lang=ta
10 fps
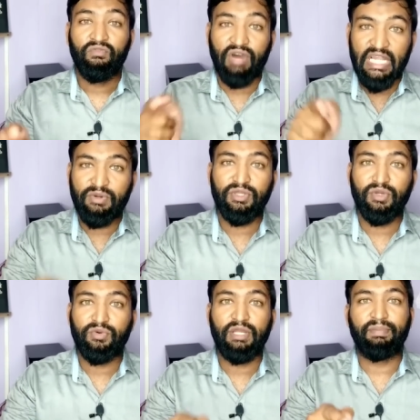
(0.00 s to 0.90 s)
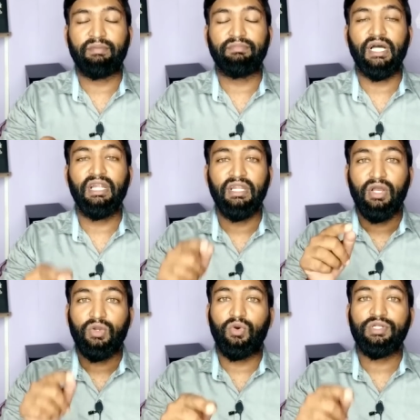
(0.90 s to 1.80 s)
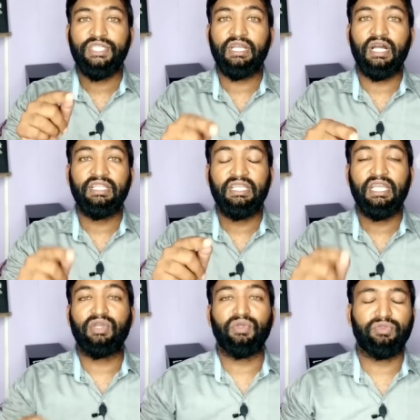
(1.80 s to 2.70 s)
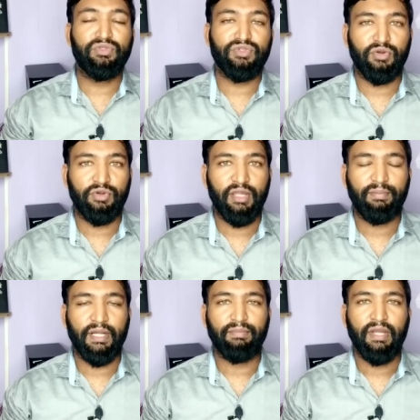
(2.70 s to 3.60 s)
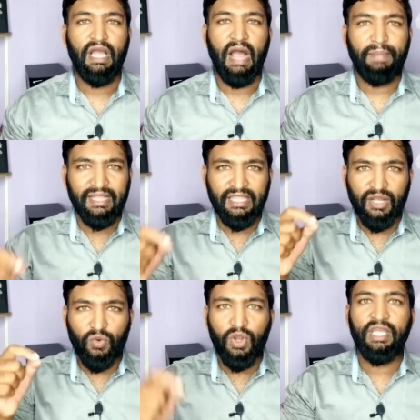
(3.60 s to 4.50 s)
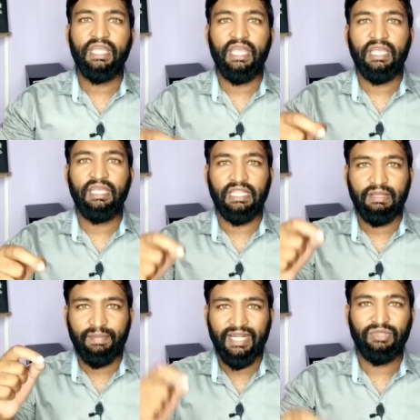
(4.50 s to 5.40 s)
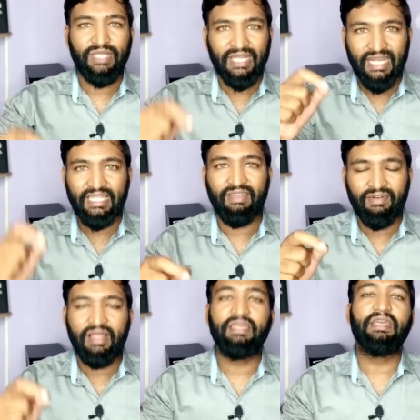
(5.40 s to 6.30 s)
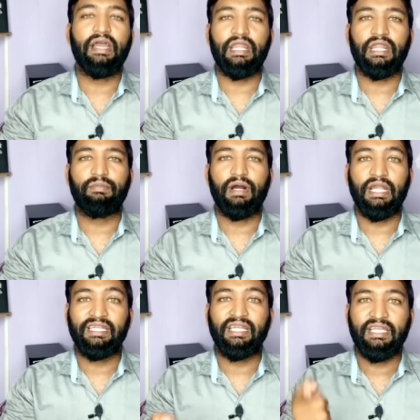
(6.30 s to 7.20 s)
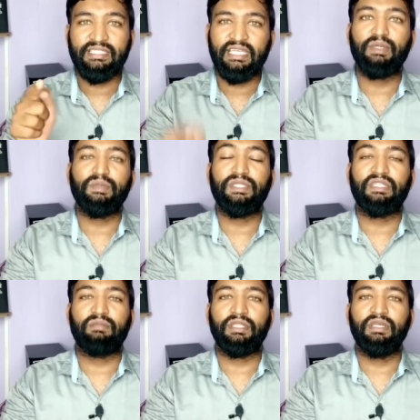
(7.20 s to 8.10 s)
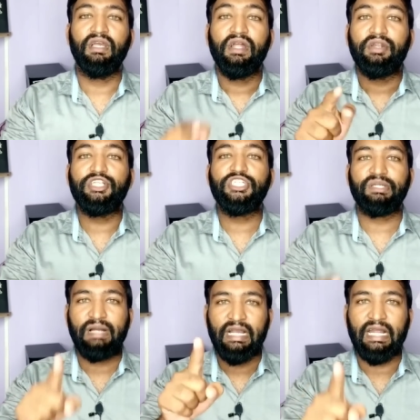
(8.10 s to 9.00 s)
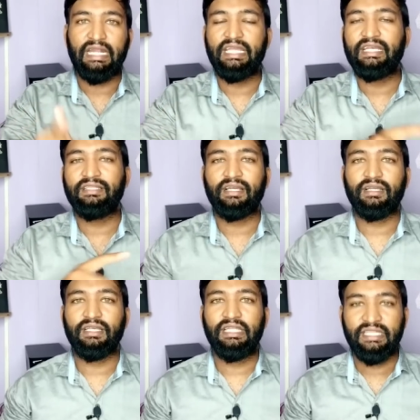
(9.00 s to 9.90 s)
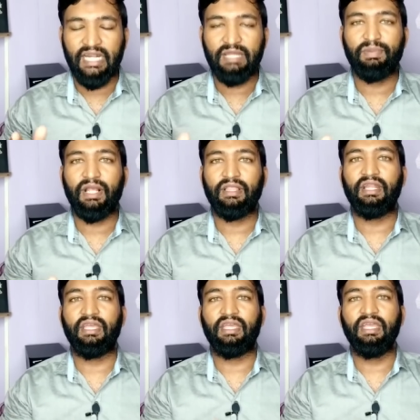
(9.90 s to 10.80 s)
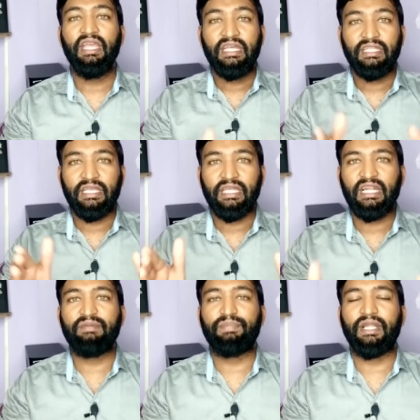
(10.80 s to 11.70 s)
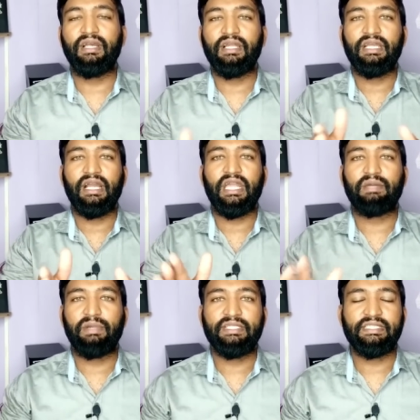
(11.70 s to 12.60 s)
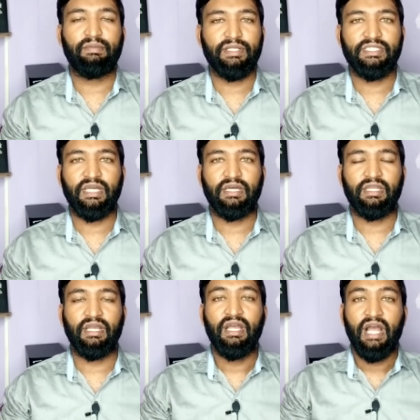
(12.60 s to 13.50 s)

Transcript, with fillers: வலியுறுத்தக்கூடிய படம் தான் கோட்சே காந்தி இயக்கியுத்துன்னு சொல்லக்கூடிய படம் அப்போ அந்த கொள்கையை அந்த படத்துடைய கதையை விளங்கி ஆர் அதற்கு இசையமைத்தது என்பது நிச்சயமாக கண்டிக்கத்தக்கது இந்த அடிப்படையில் தான் இன்னைக்கு இந்த இரண்டு படங்களுக்கு ஏஆர் இசையமைச்சிட்டாரு